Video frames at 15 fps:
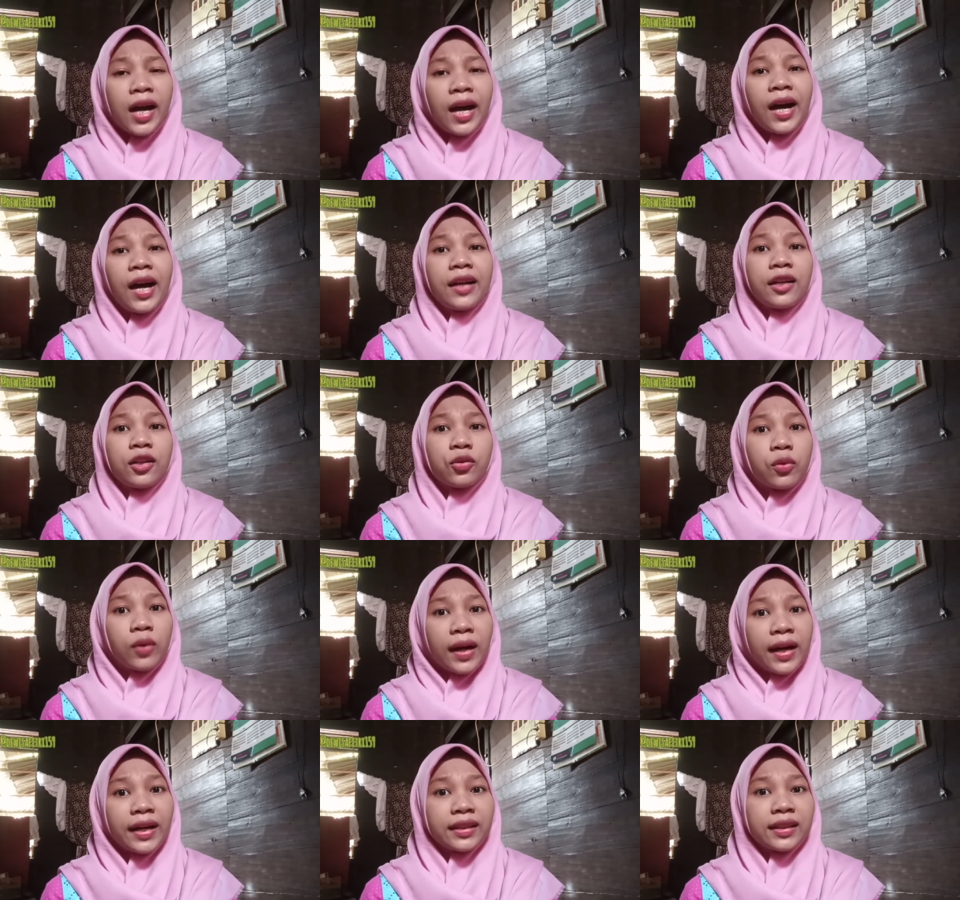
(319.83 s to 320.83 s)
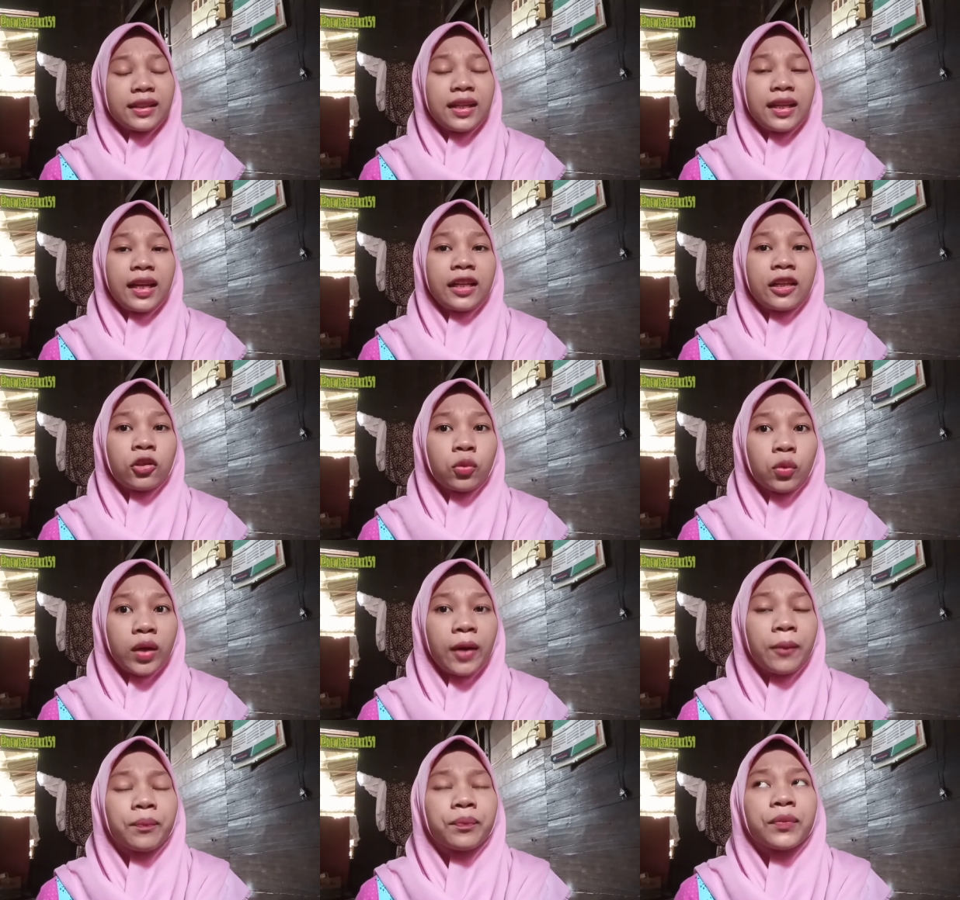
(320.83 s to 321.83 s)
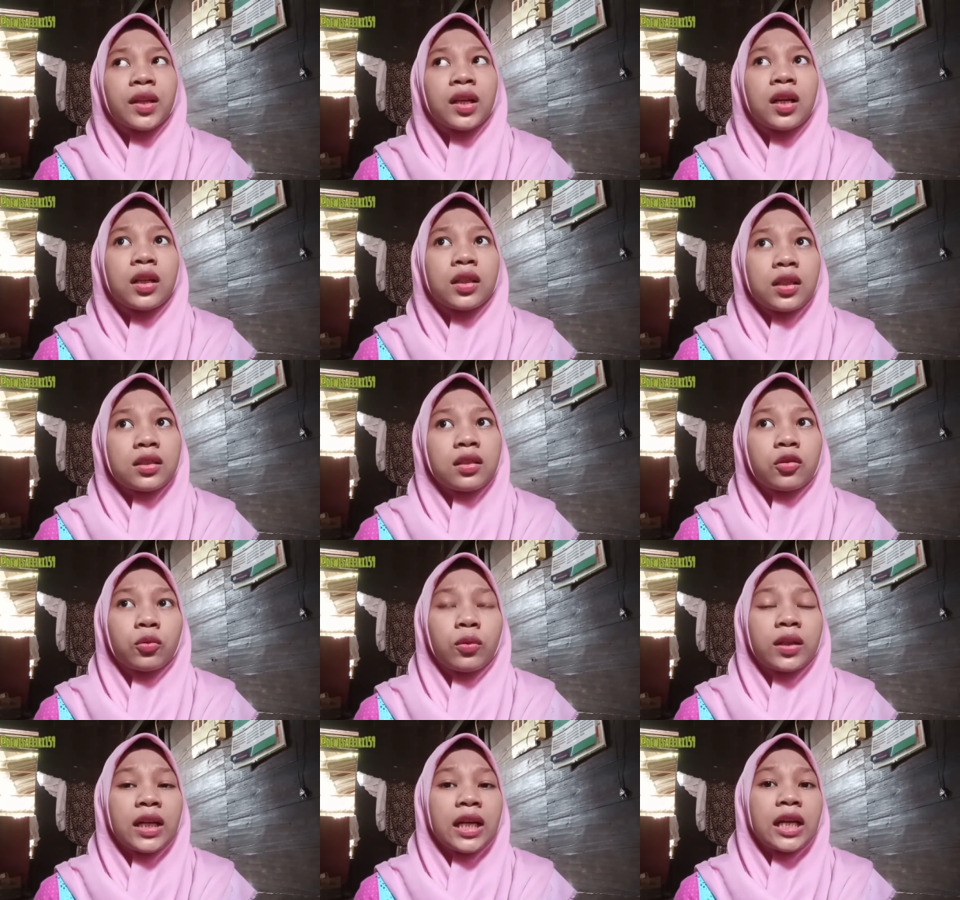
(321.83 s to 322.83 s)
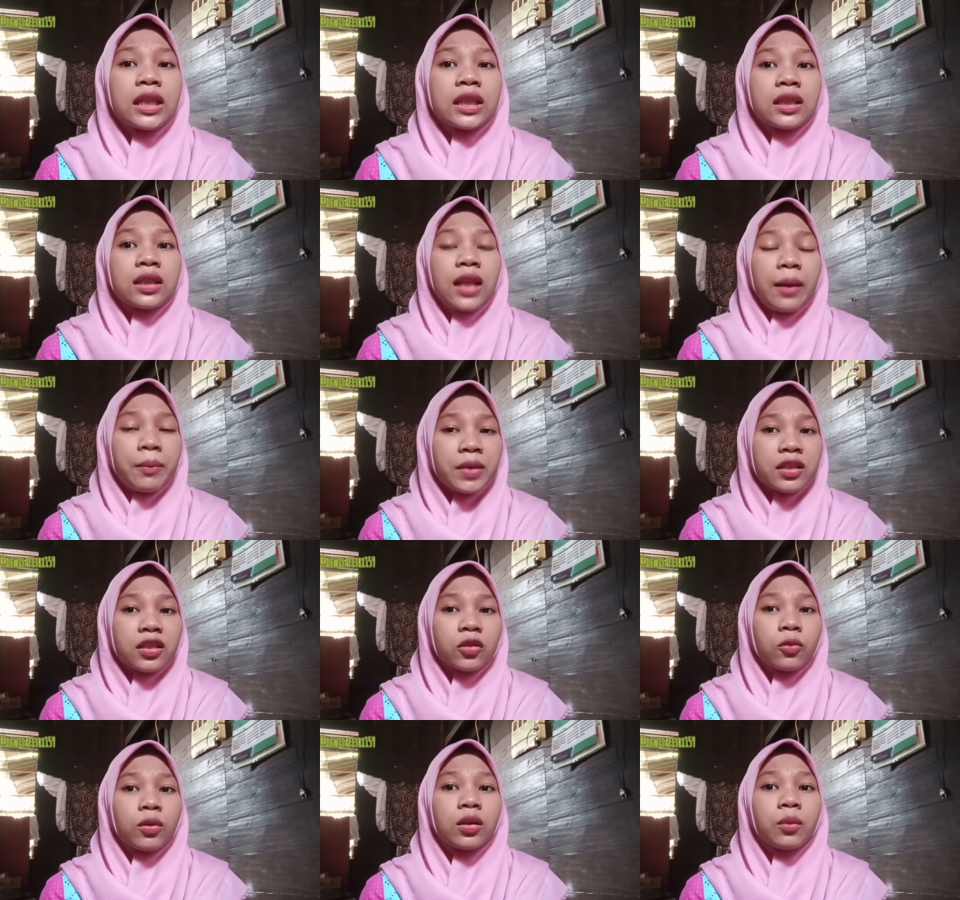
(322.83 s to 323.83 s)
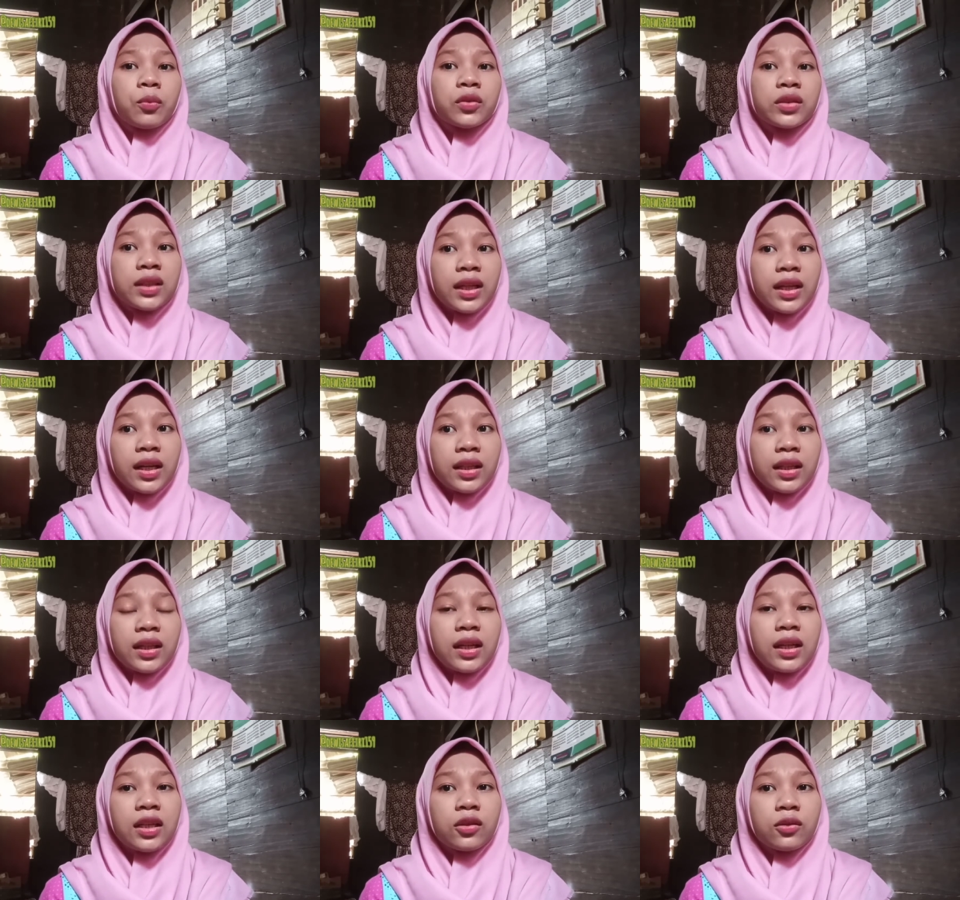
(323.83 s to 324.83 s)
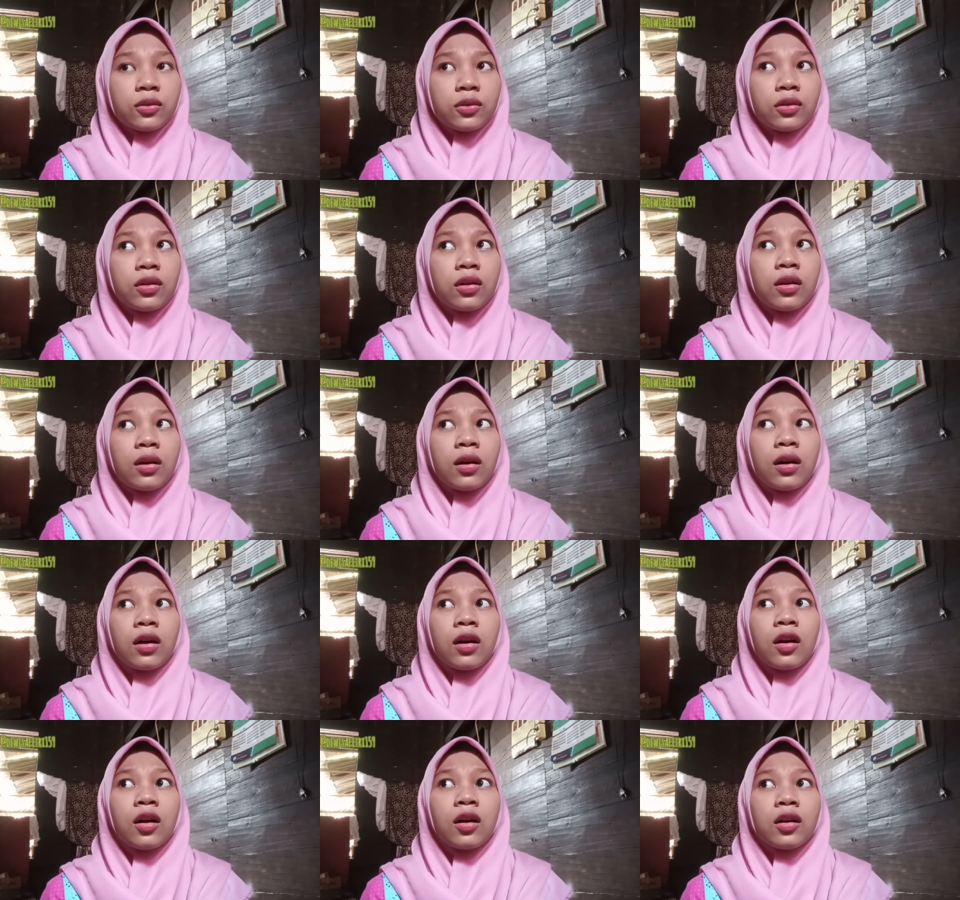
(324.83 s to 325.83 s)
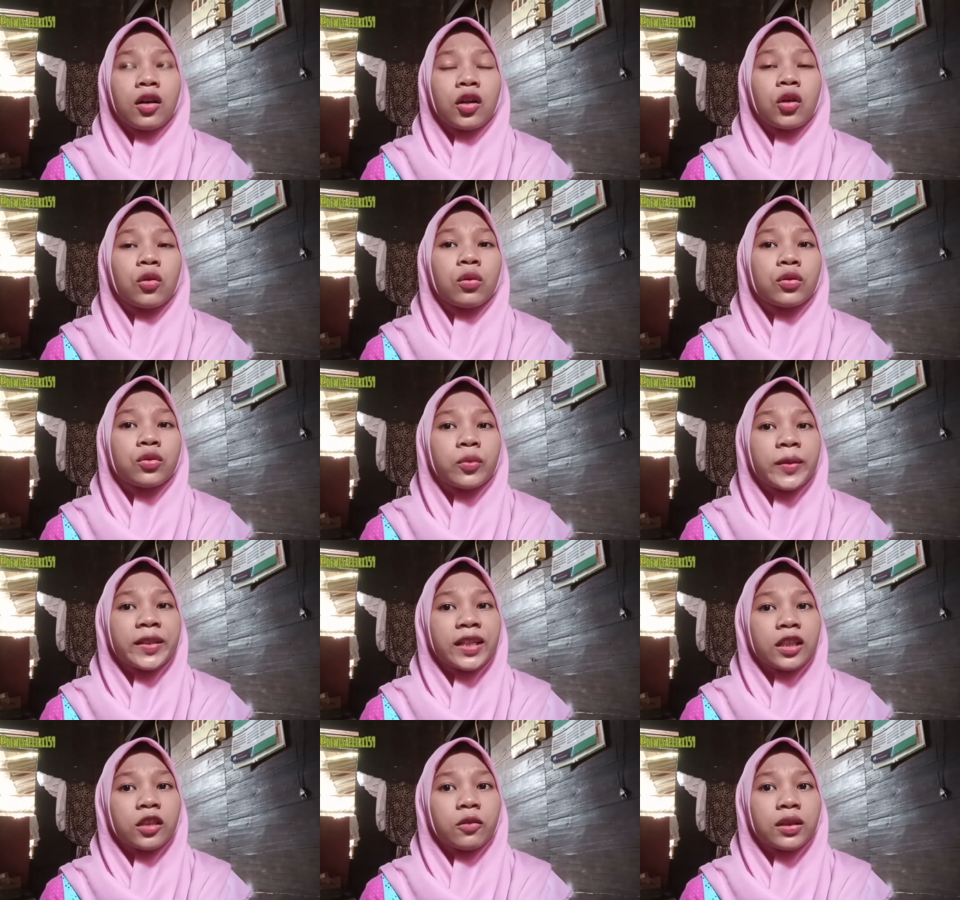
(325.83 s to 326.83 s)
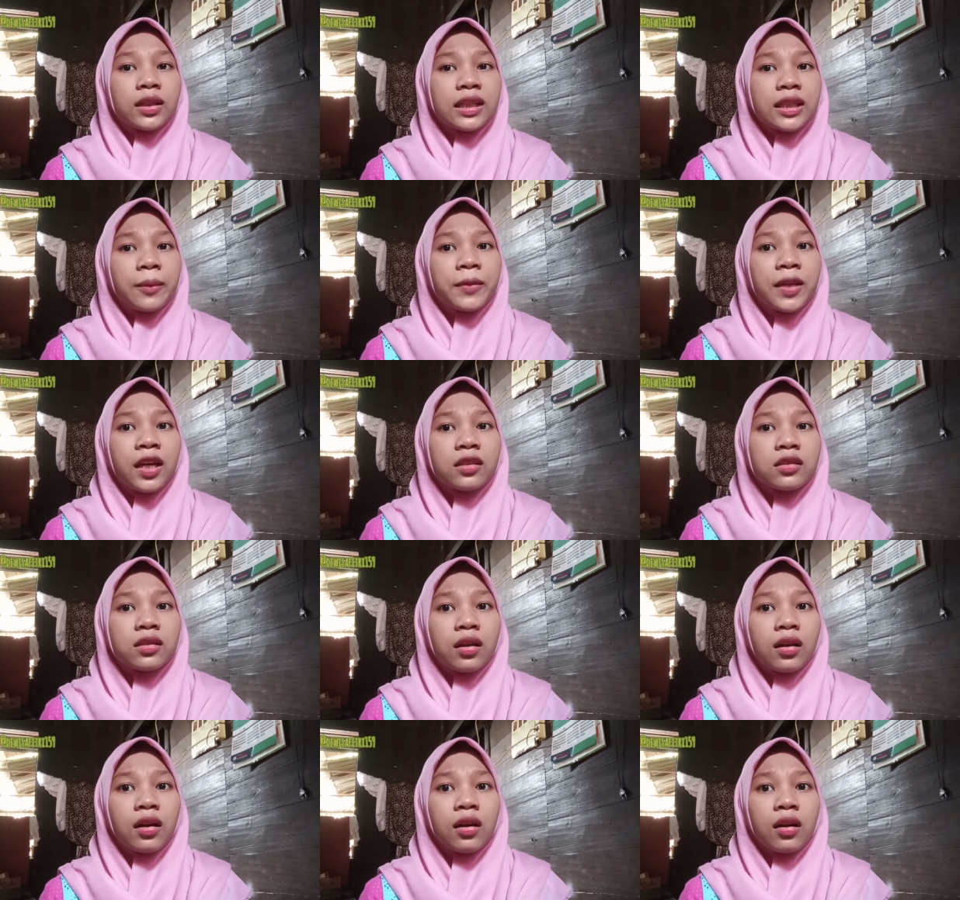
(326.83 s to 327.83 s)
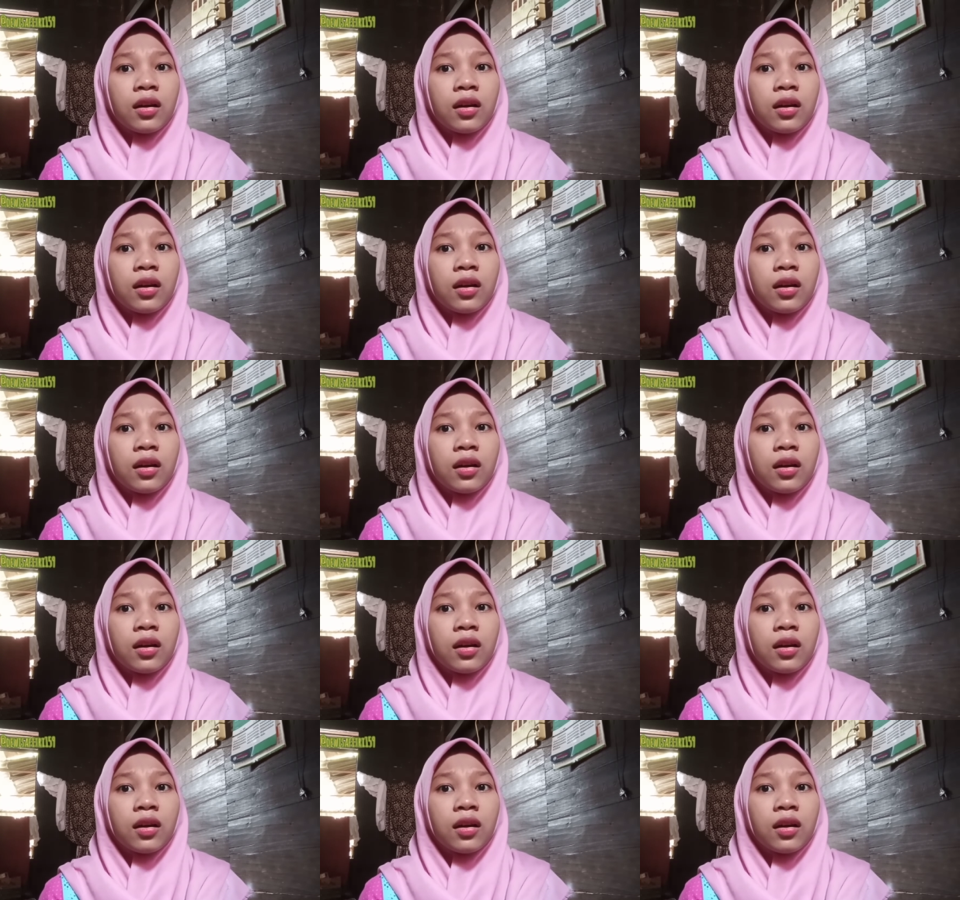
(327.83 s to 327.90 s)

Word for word: ada dua kata dia kayak gitu kan yang satu warna hitam yang satu warna putih kata dia gitu oh kalau gue cuma ngeliat warna hitamnya aja